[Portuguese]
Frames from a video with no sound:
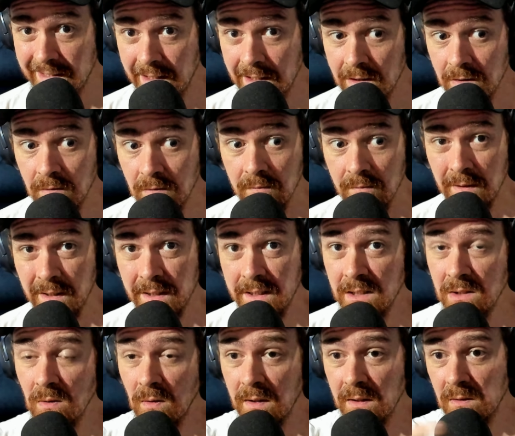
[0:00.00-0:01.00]
Cannon,
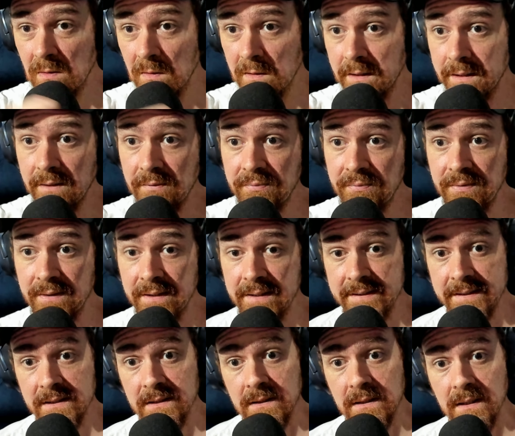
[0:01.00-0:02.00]
ignora toda a
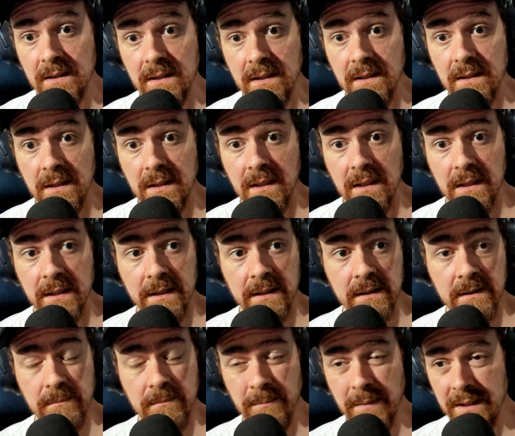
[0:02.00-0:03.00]
defesa
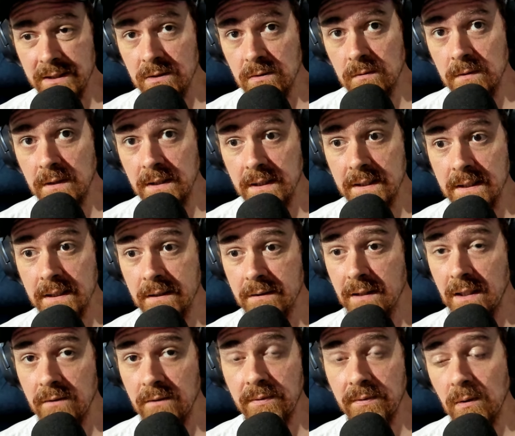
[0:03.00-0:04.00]
e mexe tudo em dano.
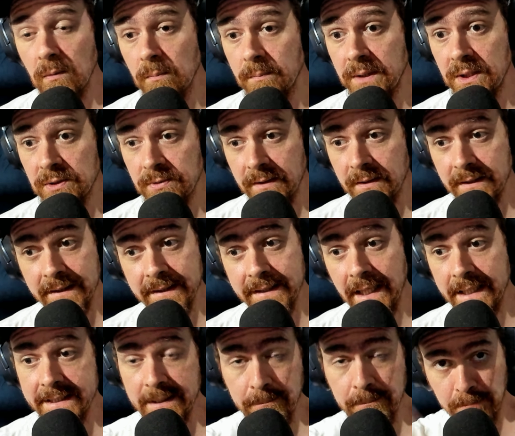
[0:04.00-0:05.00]
Aí vem um bicho aqui da
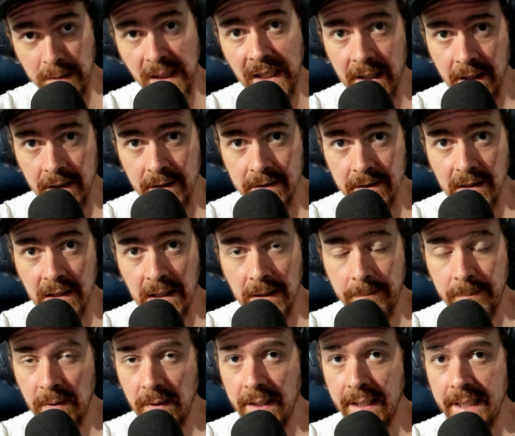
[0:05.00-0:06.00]
DLC, pá, dá uma
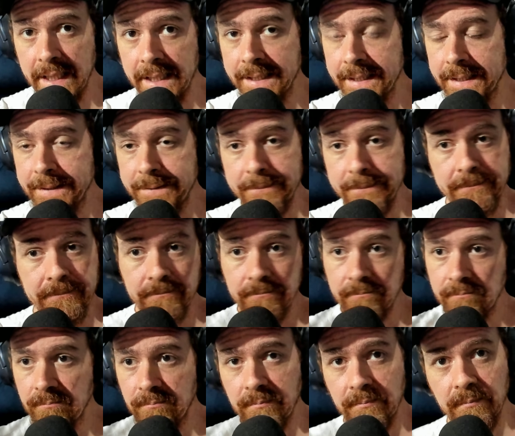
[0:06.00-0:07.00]
porrada e.
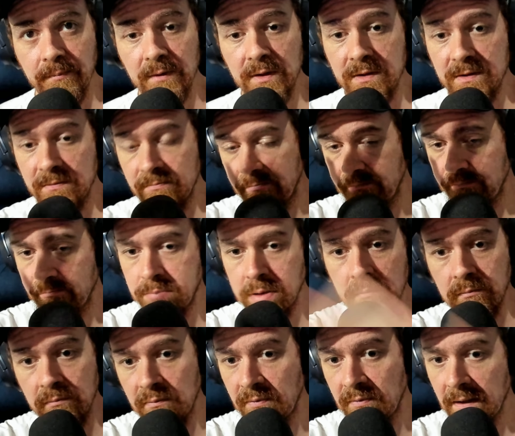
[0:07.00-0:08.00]
Tipo,
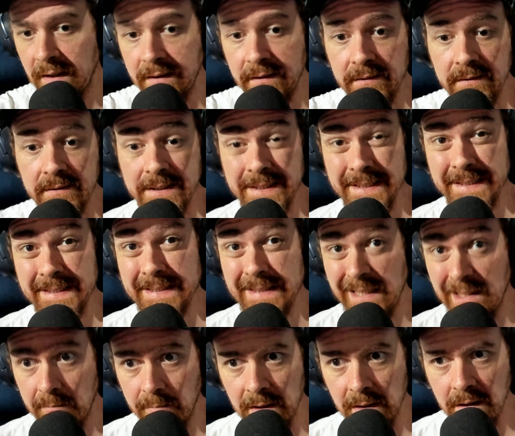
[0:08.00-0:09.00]
bum, vai,
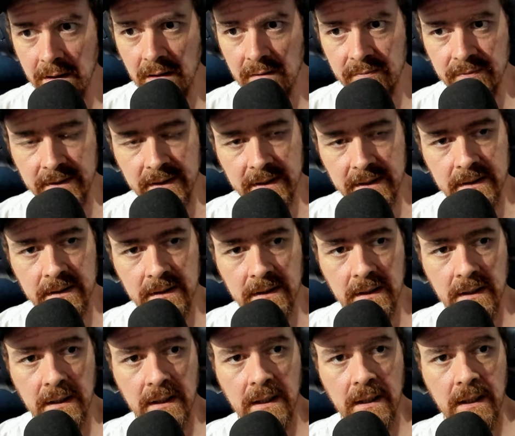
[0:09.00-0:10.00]
desaba a vida.
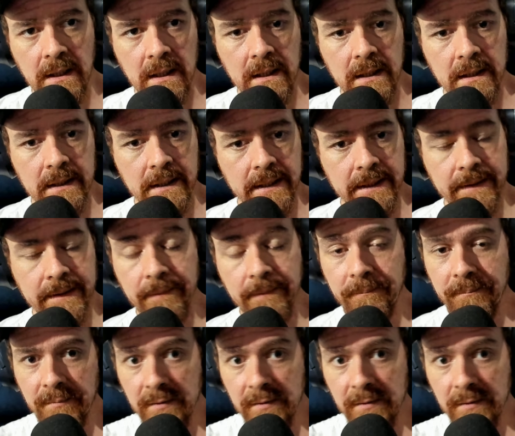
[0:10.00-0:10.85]
Né?